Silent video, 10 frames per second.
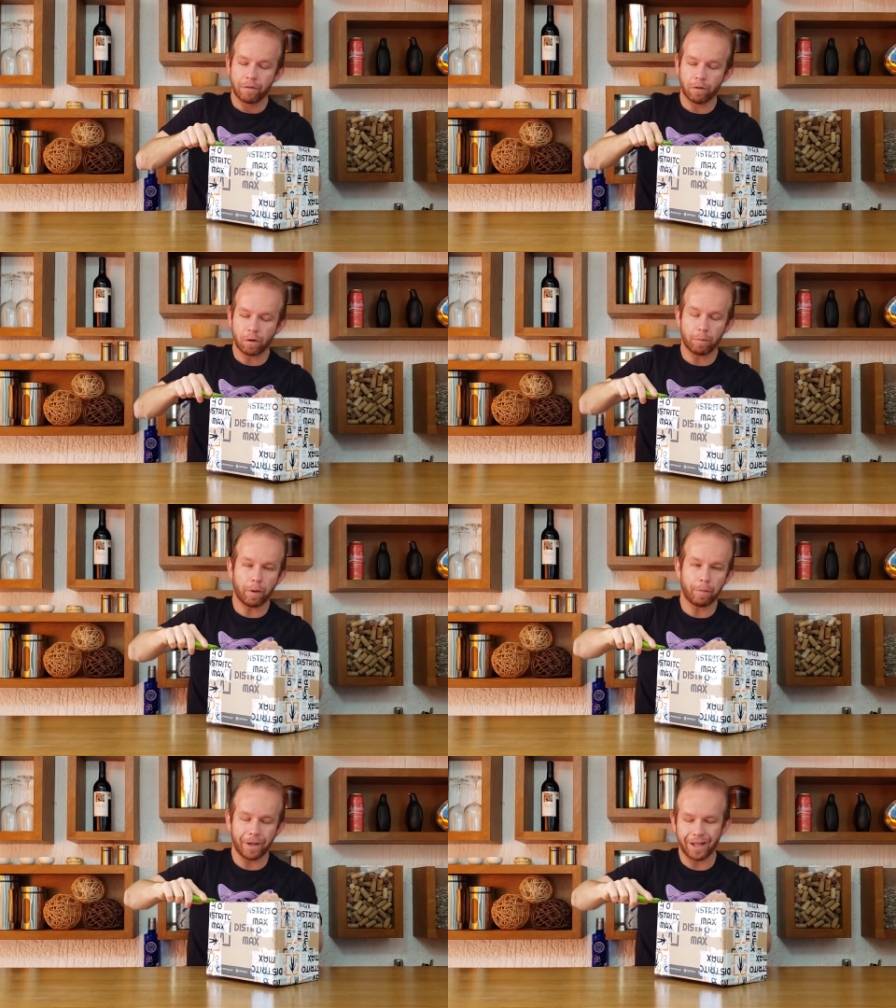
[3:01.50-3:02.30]
Funko
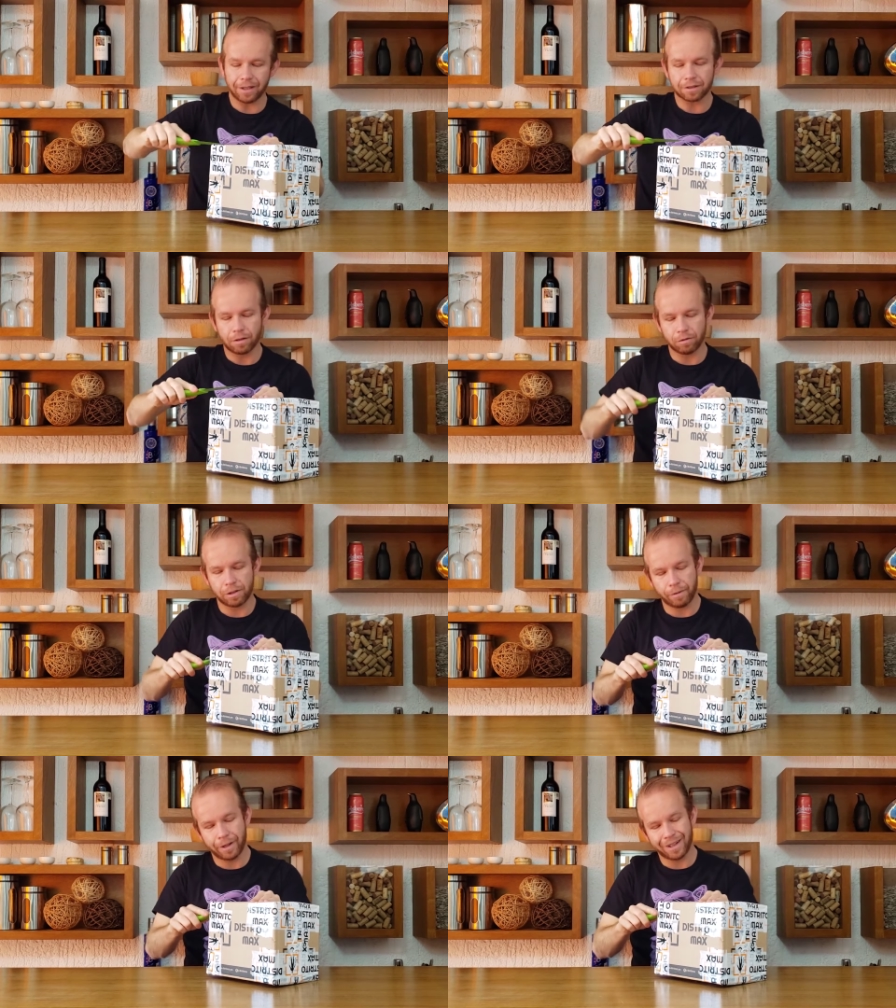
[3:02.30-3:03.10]
Pop
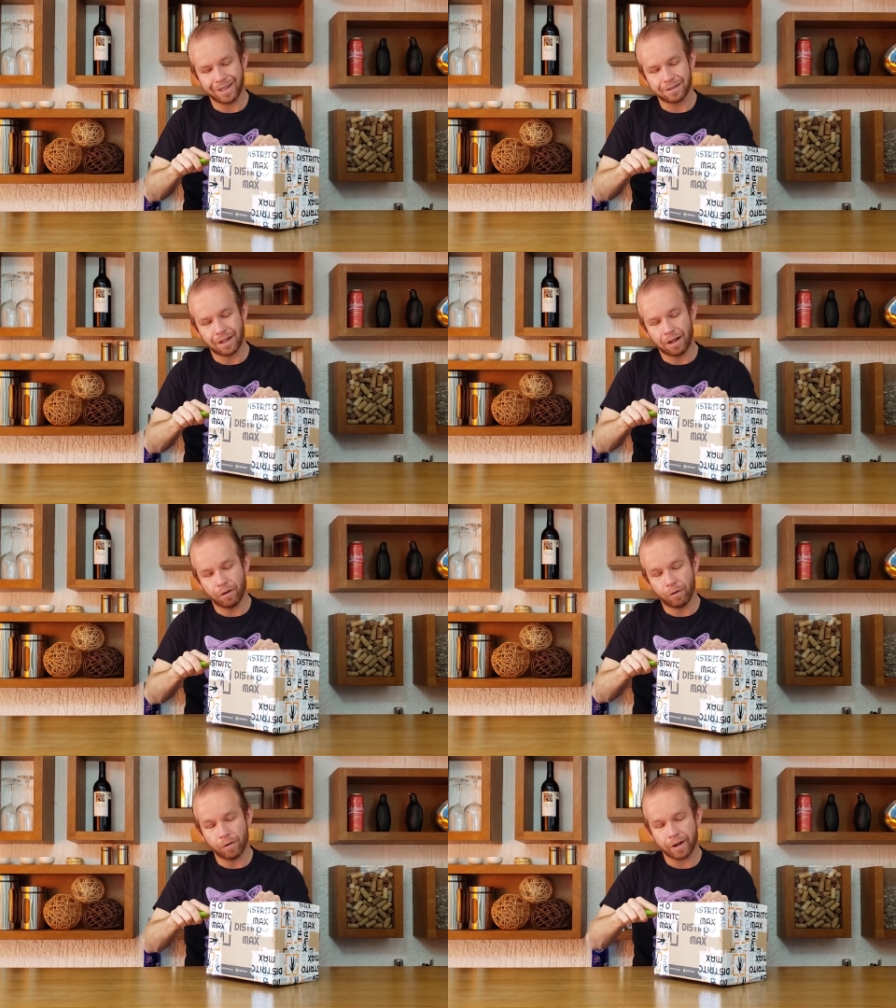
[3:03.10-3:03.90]
exclusiva de esta
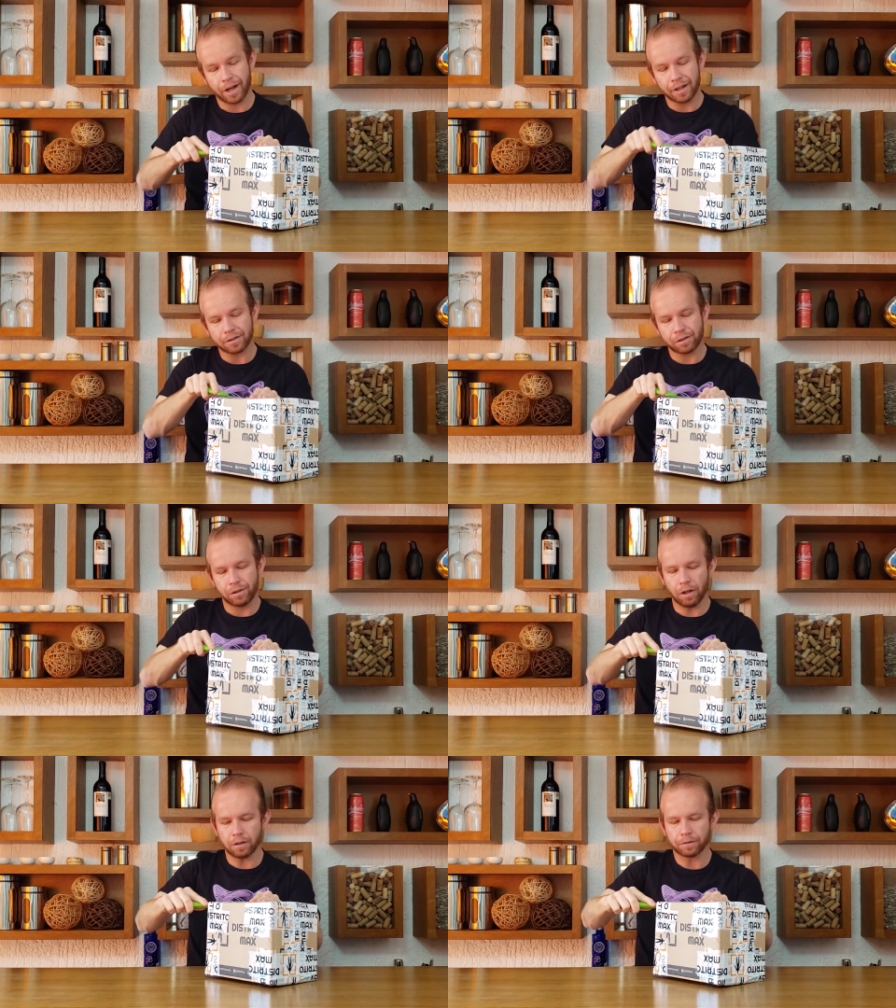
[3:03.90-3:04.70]

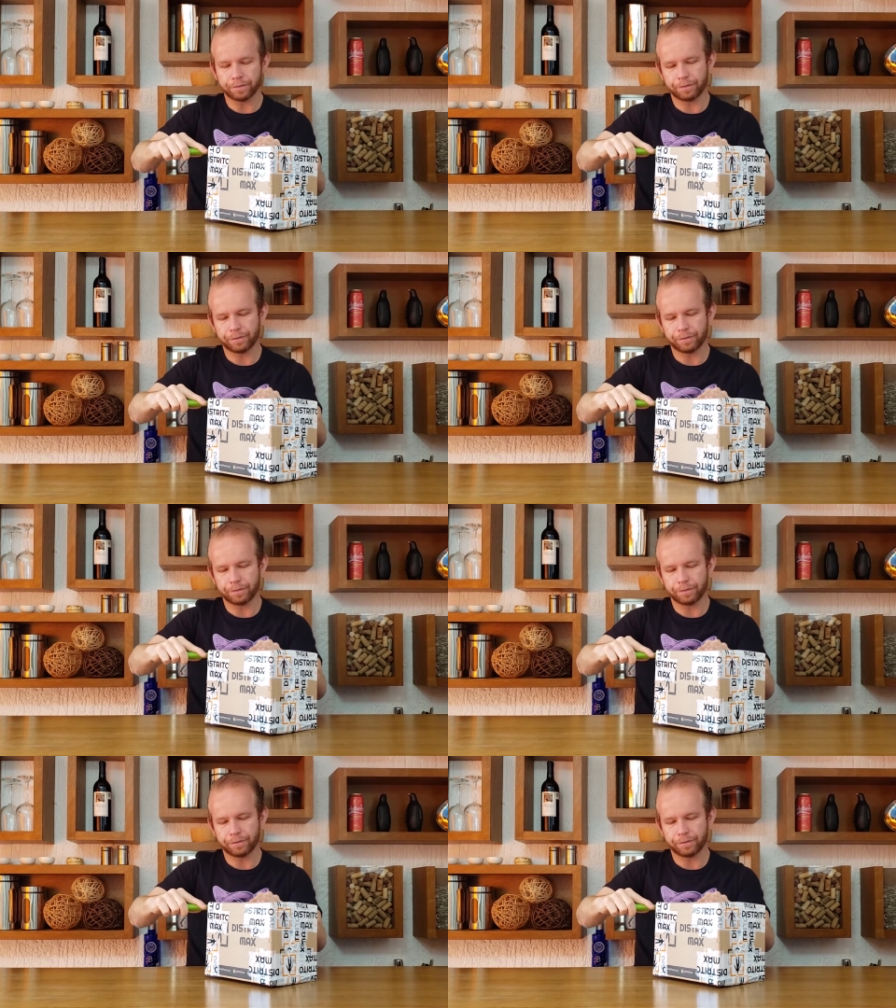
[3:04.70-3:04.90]
ocasión.